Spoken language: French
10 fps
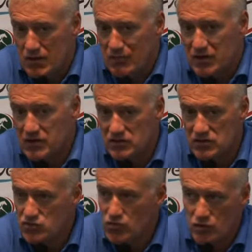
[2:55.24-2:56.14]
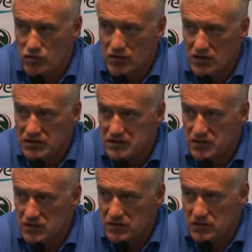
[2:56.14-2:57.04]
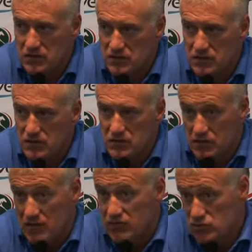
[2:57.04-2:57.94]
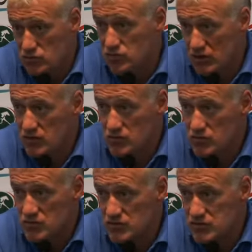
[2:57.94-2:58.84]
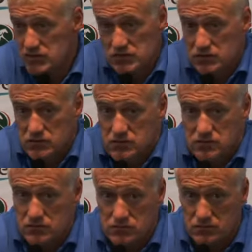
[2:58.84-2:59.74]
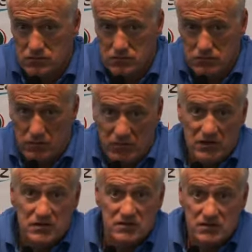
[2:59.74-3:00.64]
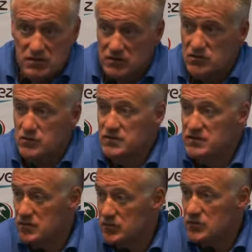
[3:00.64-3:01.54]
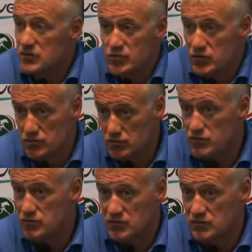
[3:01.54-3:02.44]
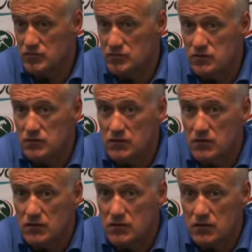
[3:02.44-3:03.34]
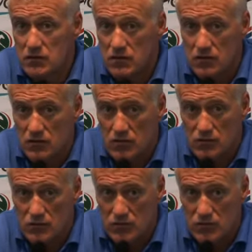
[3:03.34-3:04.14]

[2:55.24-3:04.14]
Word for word: Après, il y a des joueurs de qualité, avec du talent aussi. Euh, après, est-ce qu'il y en a suffisamment ou pas De toute façon, euh,